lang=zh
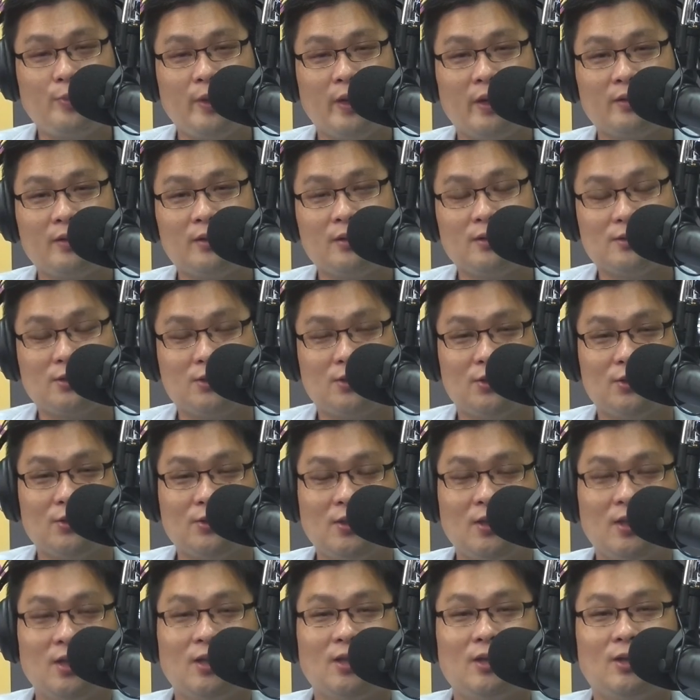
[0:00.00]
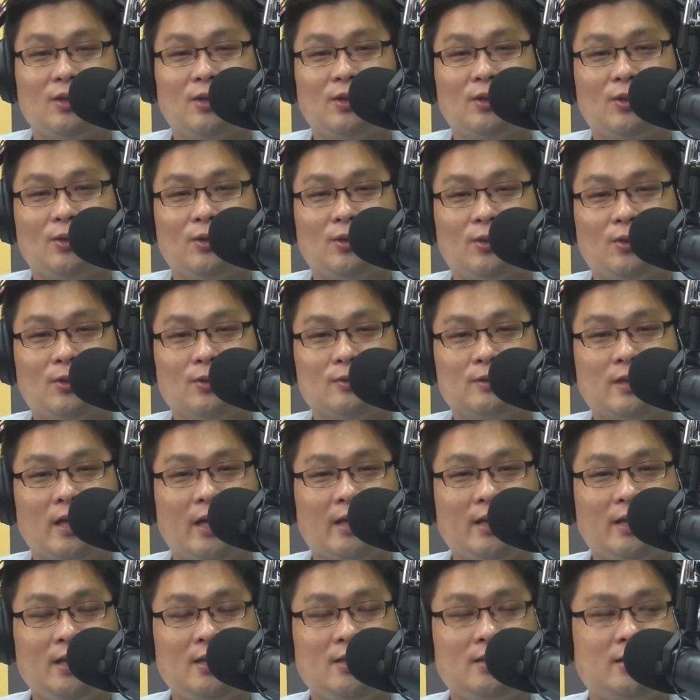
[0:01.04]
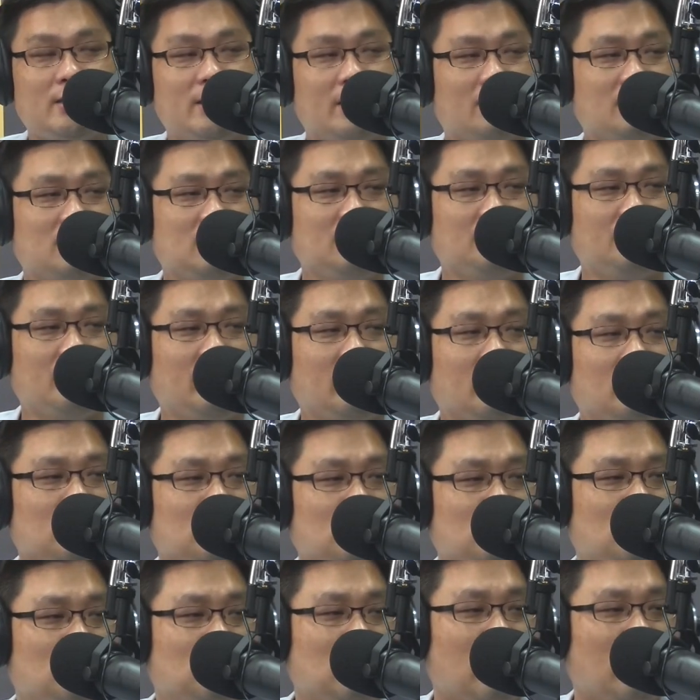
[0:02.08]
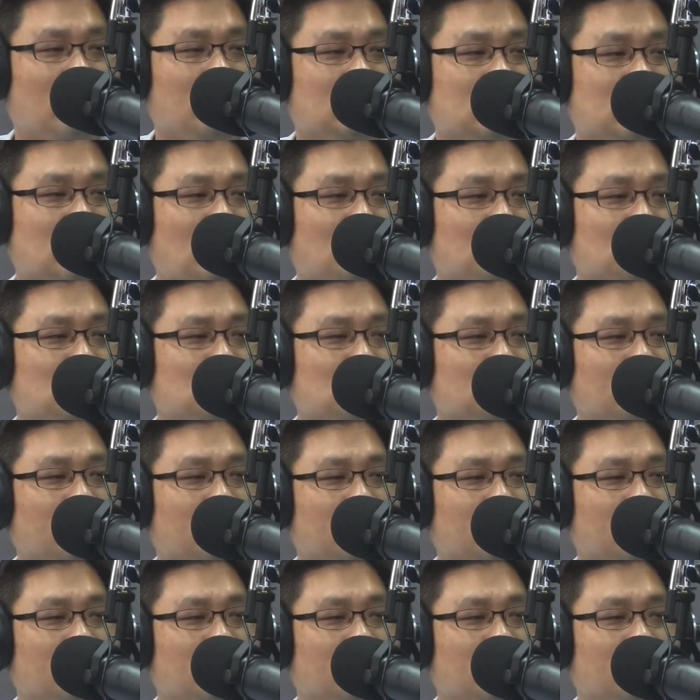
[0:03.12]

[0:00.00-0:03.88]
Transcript: 叫做。台语超入门，学台语超入门。